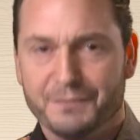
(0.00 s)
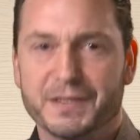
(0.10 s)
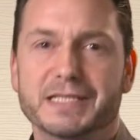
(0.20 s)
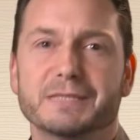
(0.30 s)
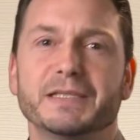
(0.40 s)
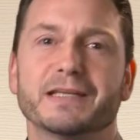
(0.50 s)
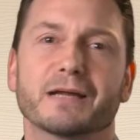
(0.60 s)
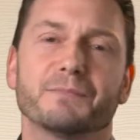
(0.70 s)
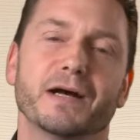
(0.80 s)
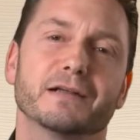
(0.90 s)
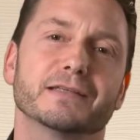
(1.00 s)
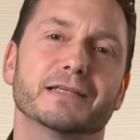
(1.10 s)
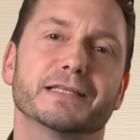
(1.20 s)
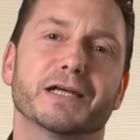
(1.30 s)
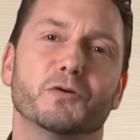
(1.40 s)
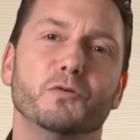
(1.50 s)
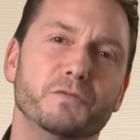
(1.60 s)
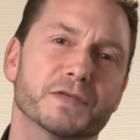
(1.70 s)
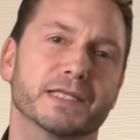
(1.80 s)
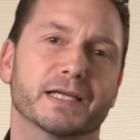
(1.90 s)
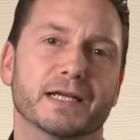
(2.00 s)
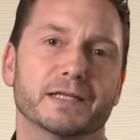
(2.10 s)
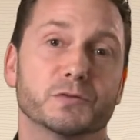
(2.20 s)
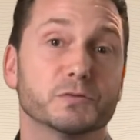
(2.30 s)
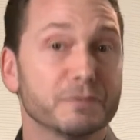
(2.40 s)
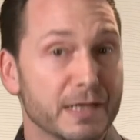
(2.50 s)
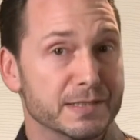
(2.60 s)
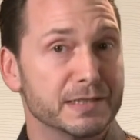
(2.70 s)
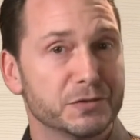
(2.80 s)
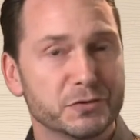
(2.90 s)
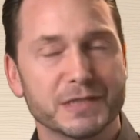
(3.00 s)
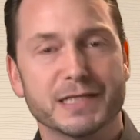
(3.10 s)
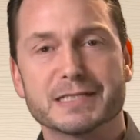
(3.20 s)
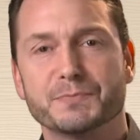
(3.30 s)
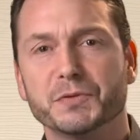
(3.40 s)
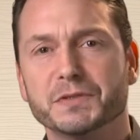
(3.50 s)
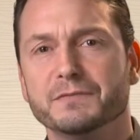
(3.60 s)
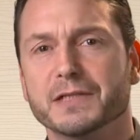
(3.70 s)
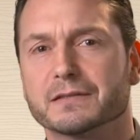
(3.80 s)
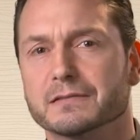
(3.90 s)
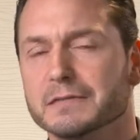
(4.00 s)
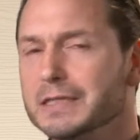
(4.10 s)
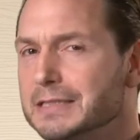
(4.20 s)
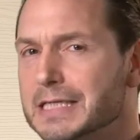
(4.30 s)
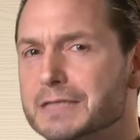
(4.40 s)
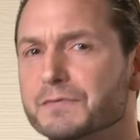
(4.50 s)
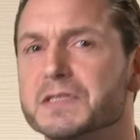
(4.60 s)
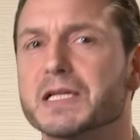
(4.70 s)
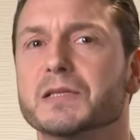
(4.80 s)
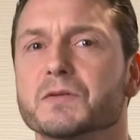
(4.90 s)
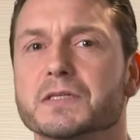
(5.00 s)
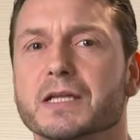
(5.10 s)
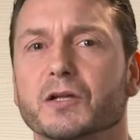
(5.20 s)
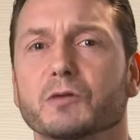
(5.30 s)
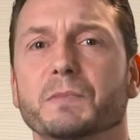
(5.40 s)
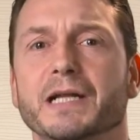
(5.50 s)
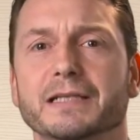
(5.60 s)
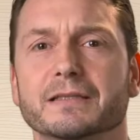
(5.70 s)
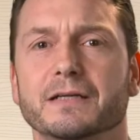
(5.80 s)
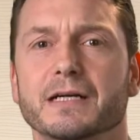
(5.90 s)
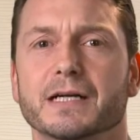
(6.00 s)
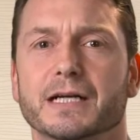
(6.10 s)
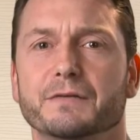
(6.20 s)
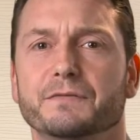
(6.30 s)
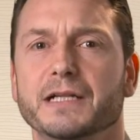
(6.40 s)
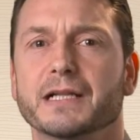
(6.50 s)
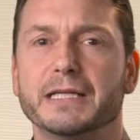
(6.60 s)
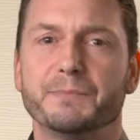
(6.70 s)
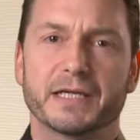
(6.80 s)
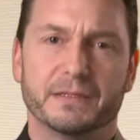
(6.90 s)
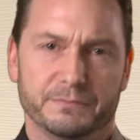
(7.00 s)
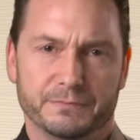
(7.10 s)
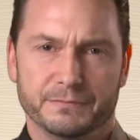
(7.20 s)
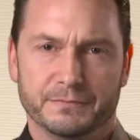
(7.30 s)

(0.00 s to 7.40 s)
Was es mit dieser Party genau auf sich hat und was ihnen dort alles geboten wird, das erzählt uns der Clubleiter Raphael Riebke.